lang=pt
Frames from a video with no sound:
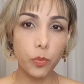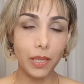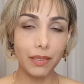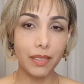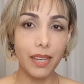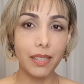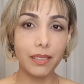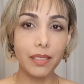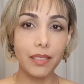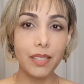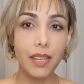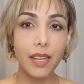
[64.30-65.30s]

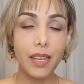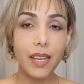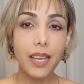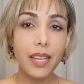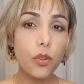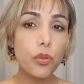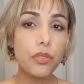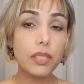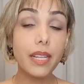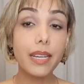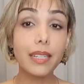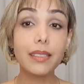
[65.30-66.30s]
pretéritas e
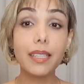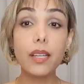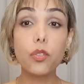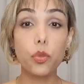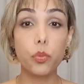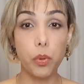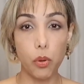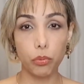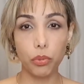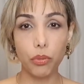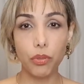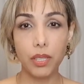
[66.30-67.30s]
considera três
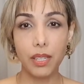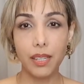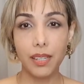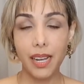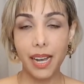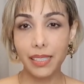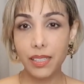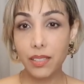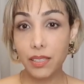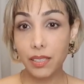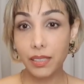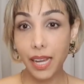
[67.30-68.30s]
pontos: a
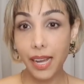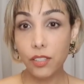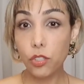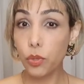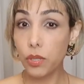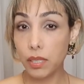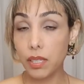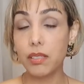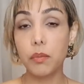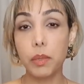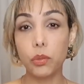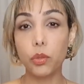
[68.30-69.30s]
necessidade do
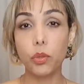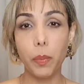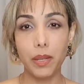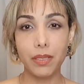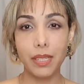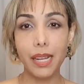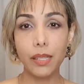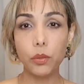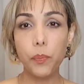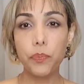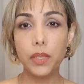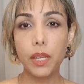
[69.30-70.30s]
esquecimento do
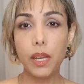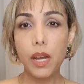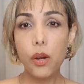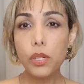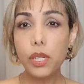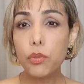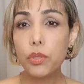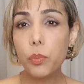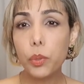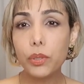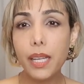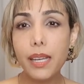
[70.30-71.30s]
passado, o não se
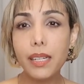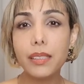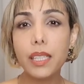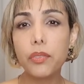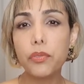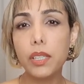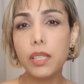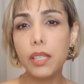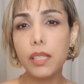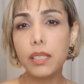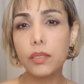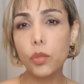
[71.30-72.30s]
poder
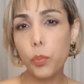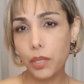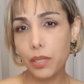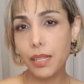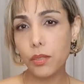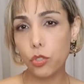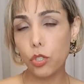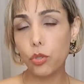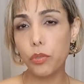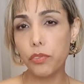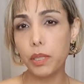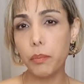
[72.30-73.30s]
interferir no processo de
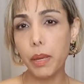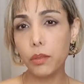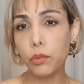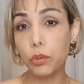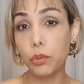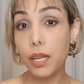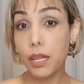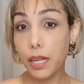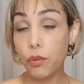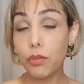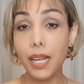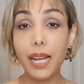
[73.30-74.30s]
sofrimento
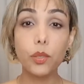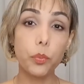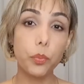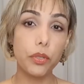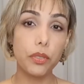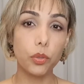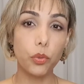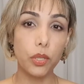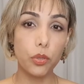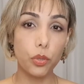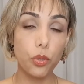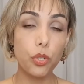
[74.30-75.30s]
causado por
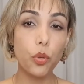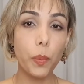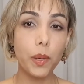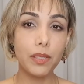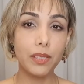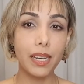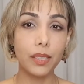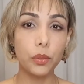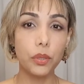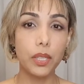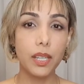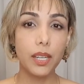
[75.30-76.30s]
situações do
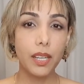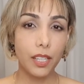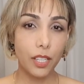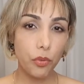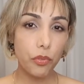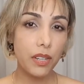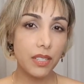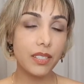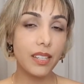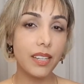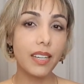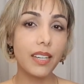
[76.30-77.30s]
passado e o
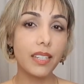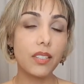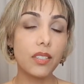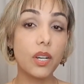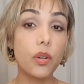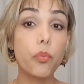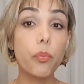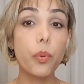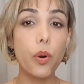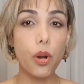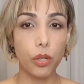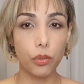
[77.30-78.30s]
fazer regressão
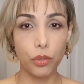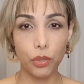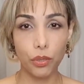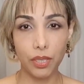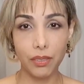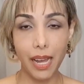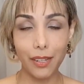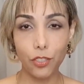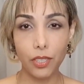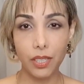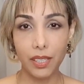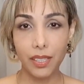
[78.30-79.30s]
por
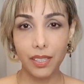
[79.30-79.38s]
curiosidade.